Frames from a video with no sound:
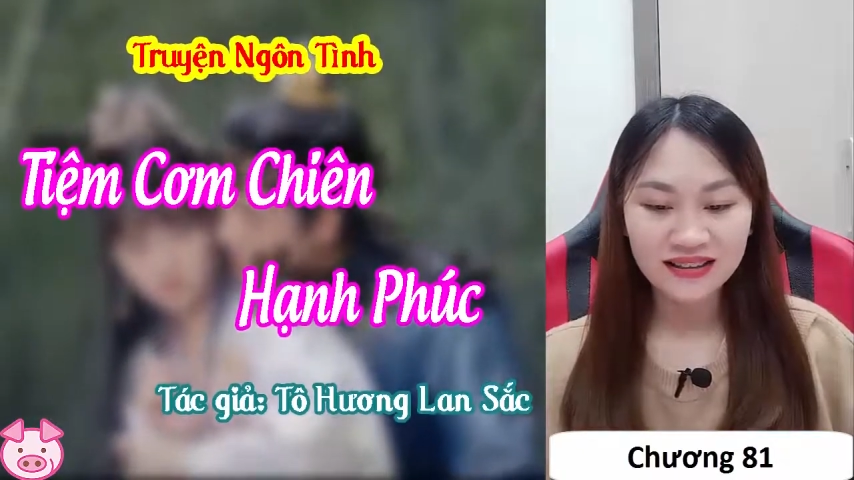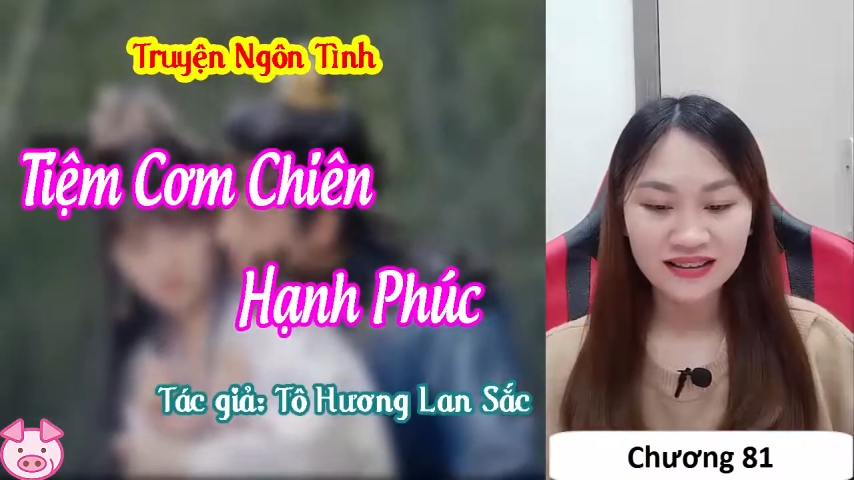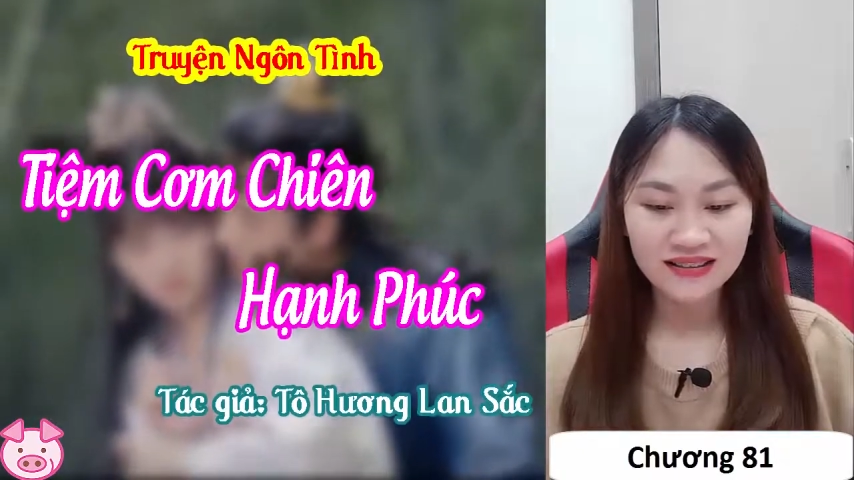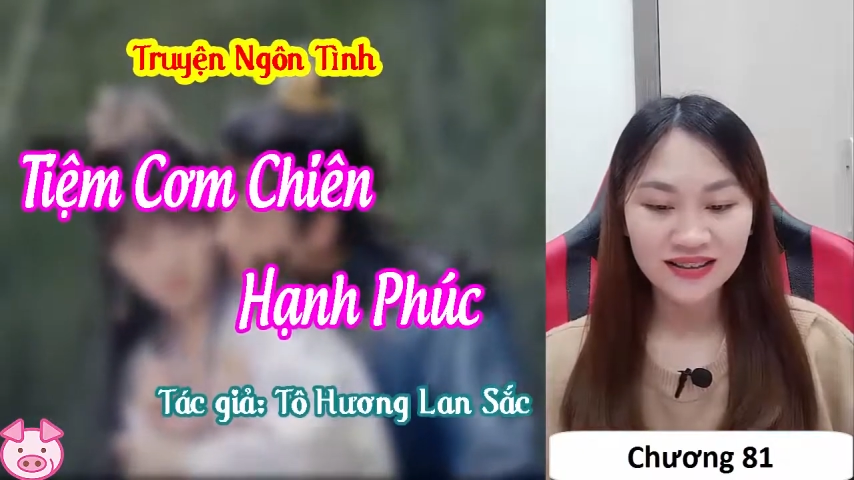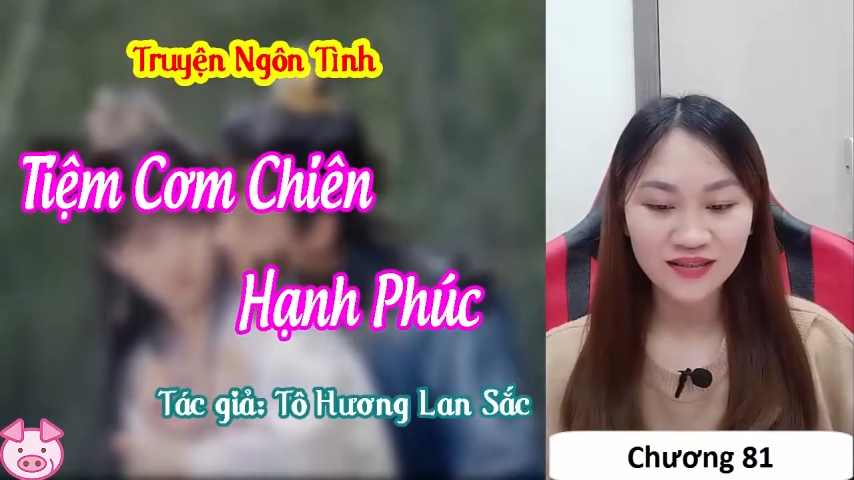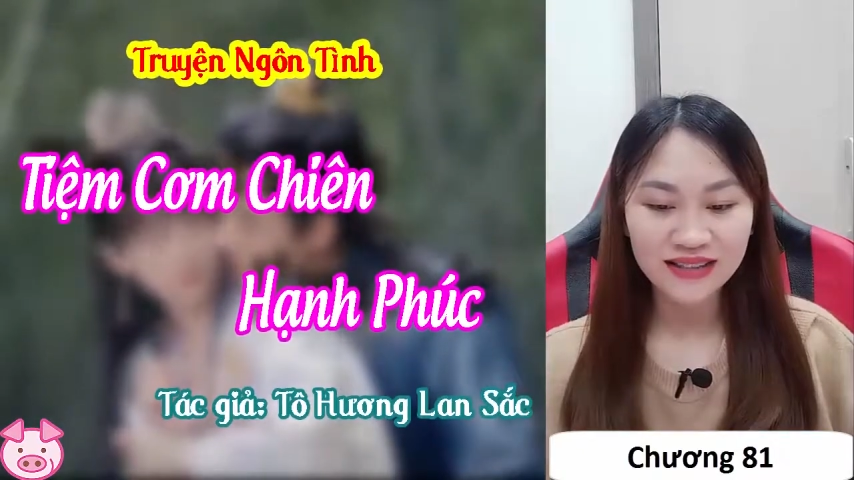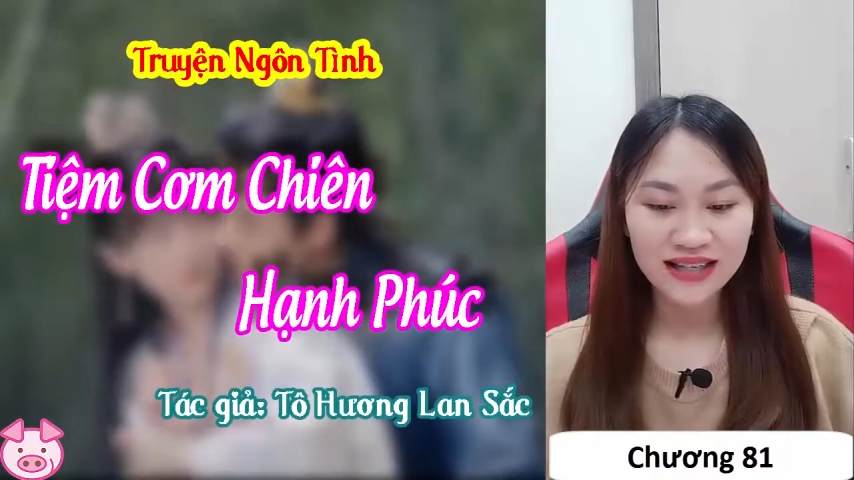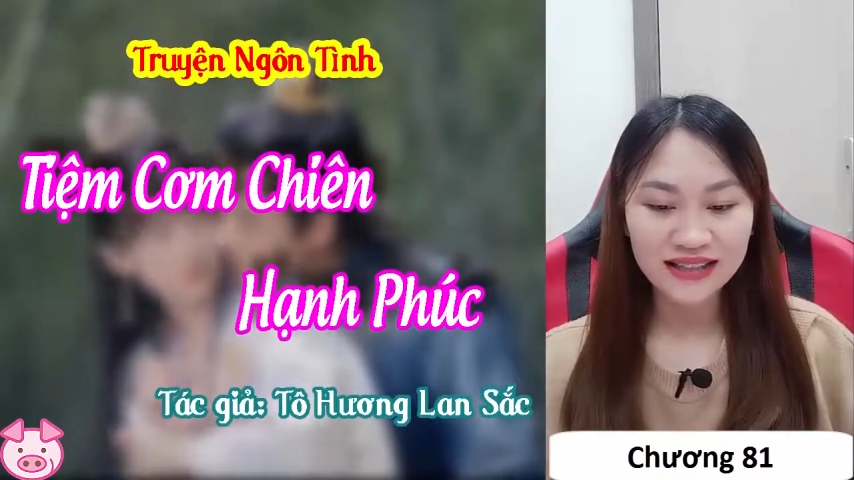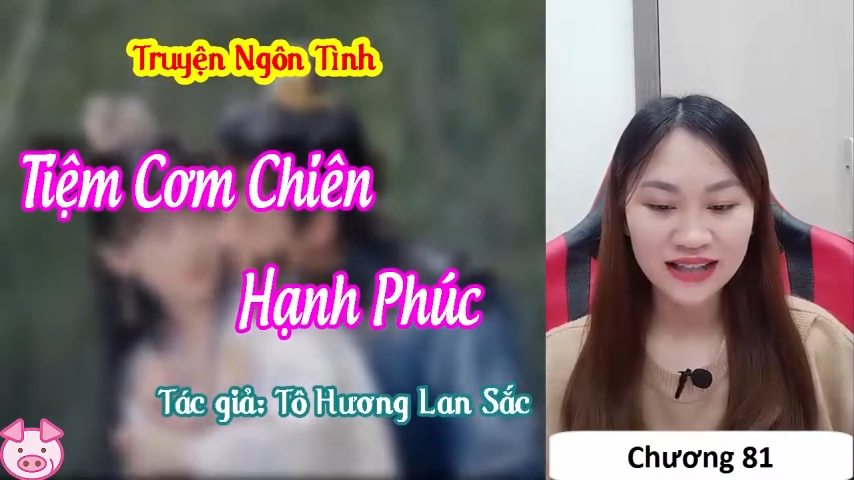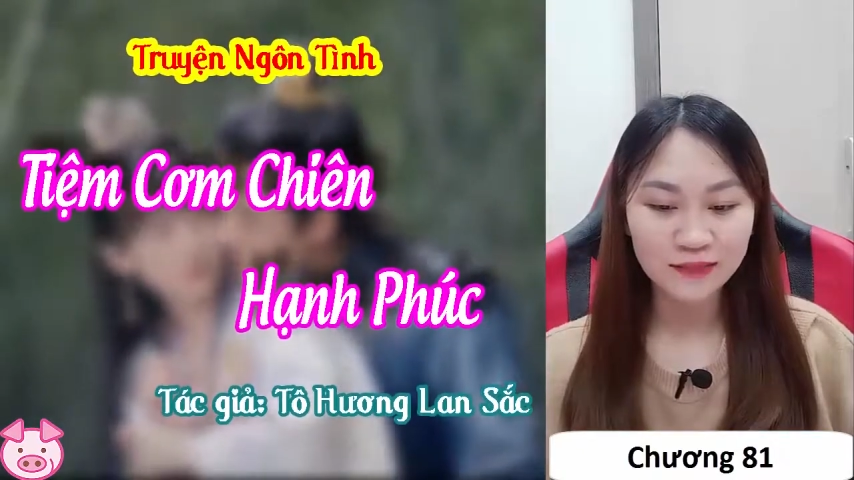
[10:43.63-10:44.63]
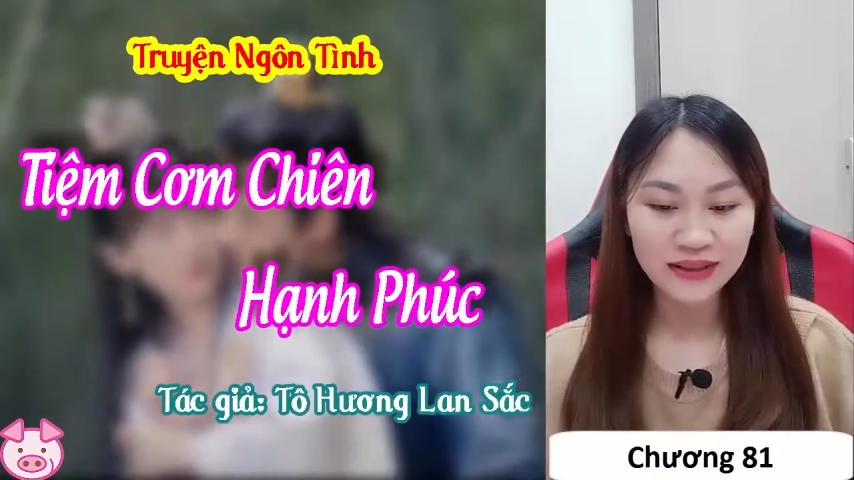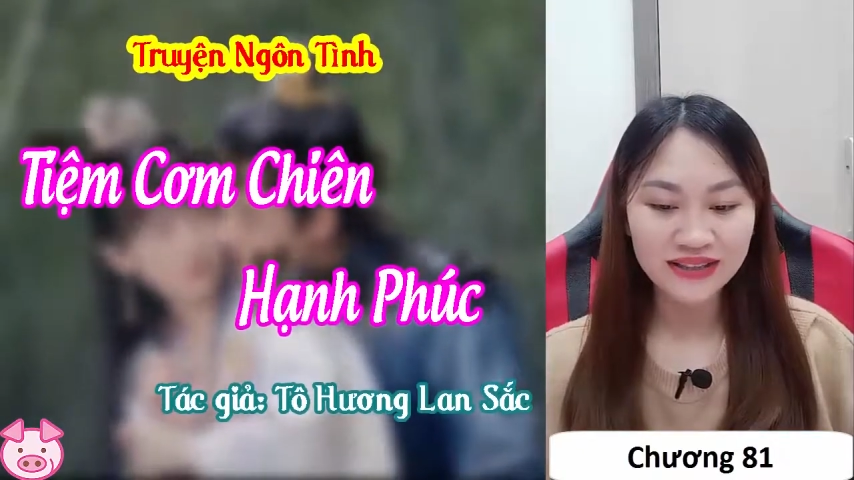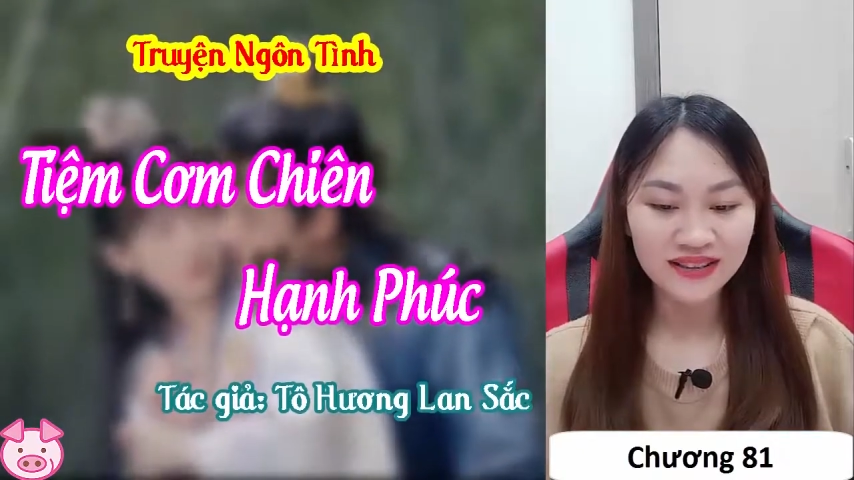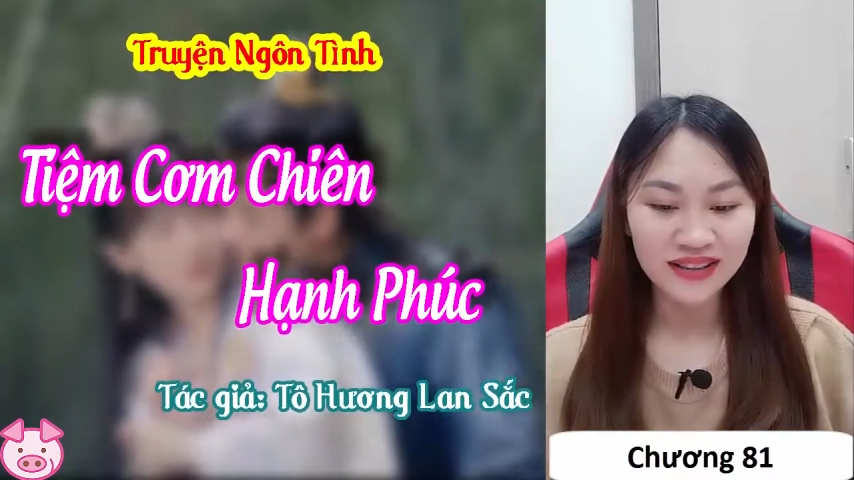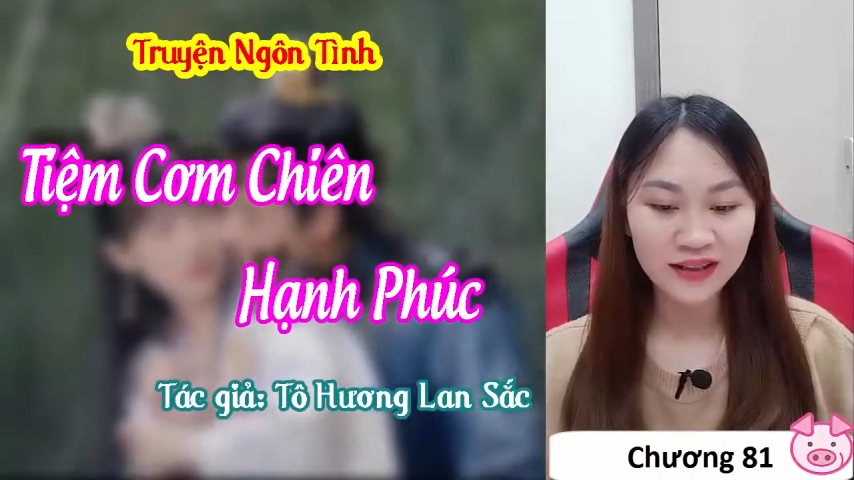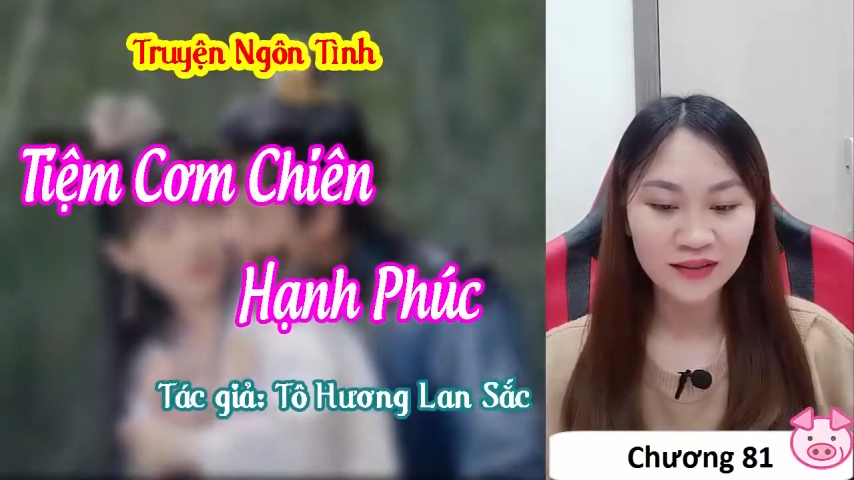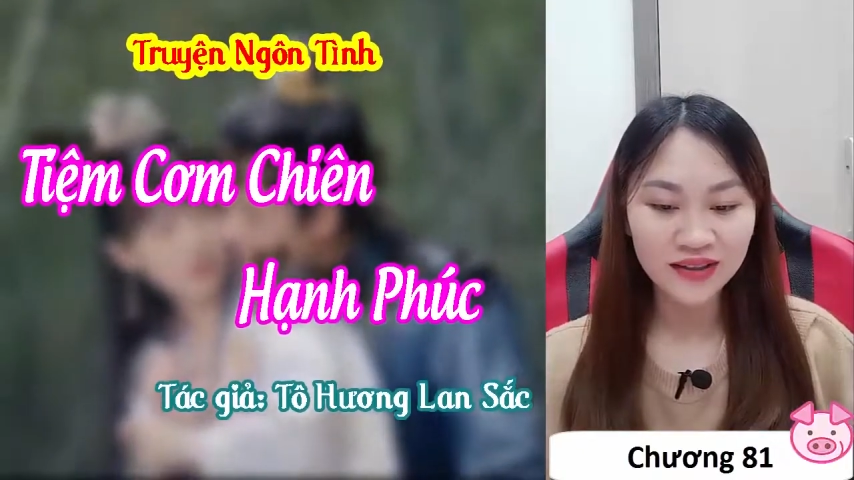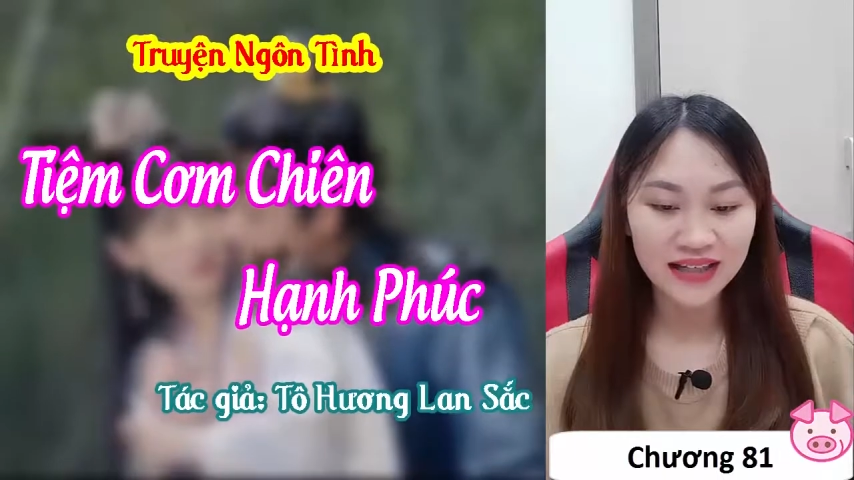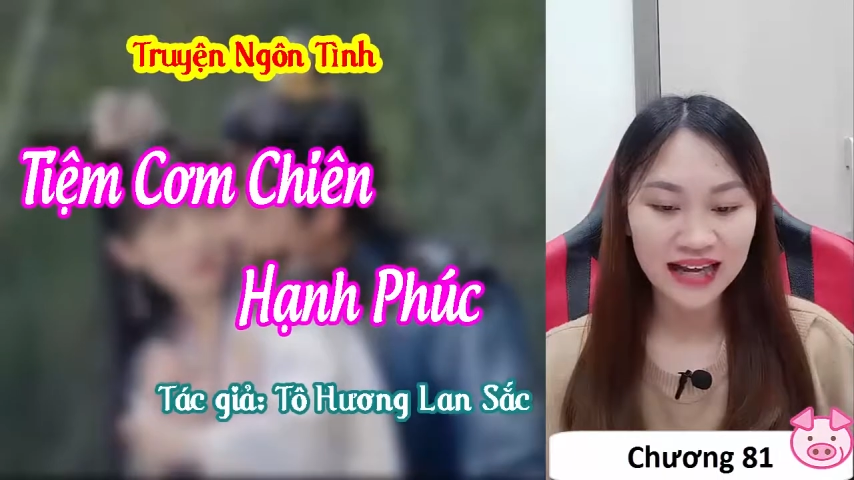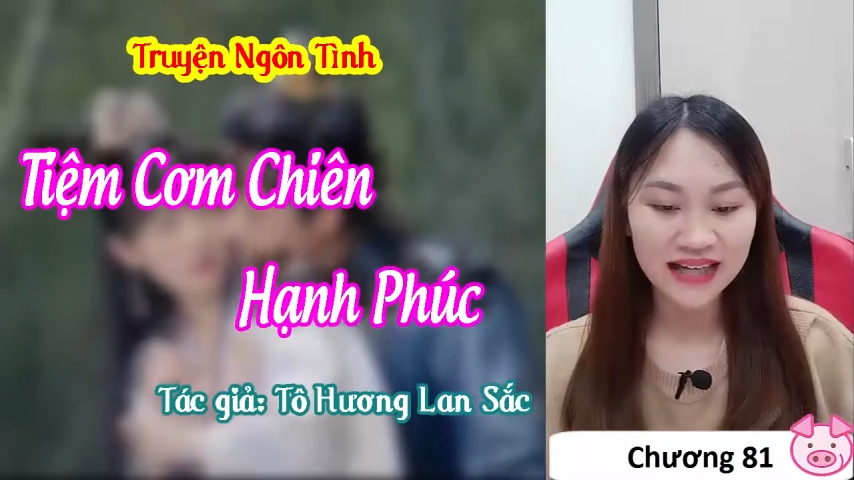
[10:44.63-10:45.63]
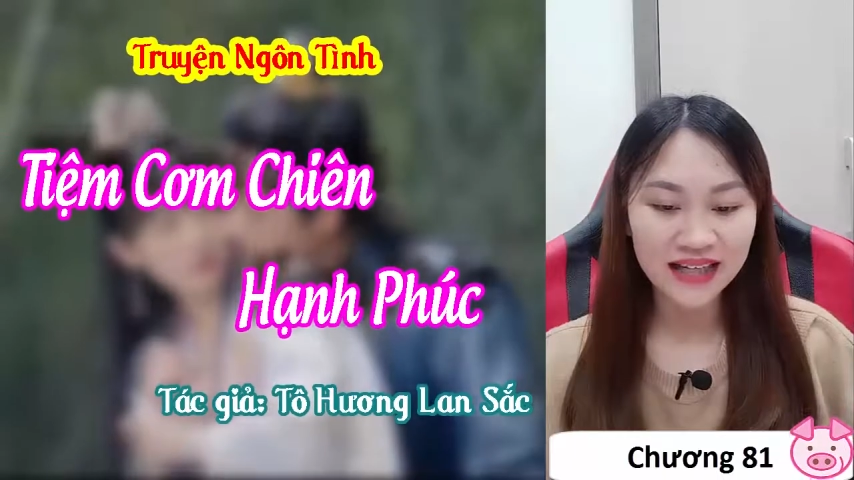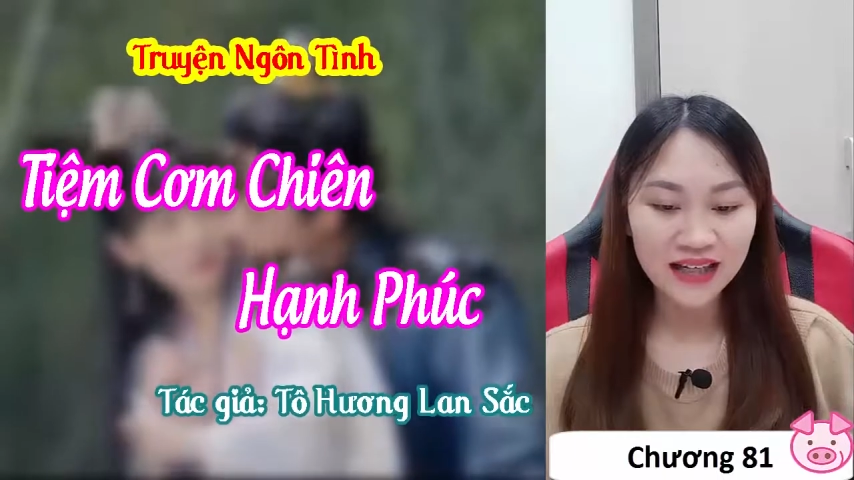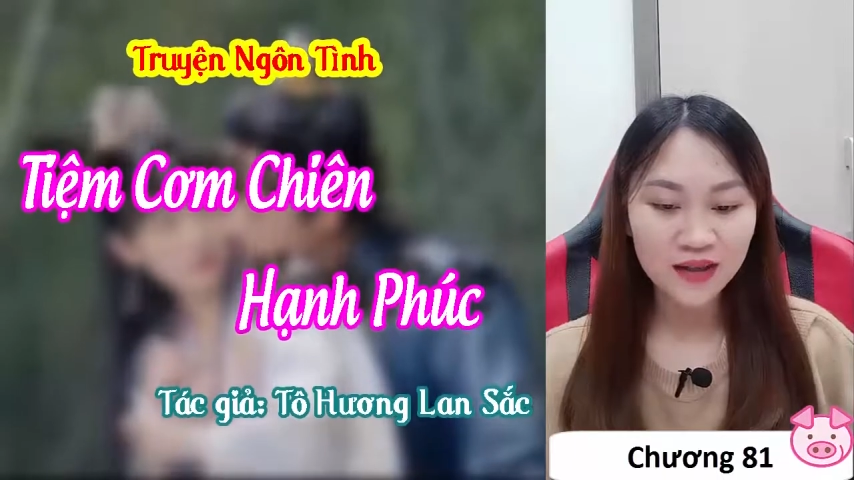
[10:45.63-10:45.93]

Dâu Tây thấy mình giới thiệu nửa ngày,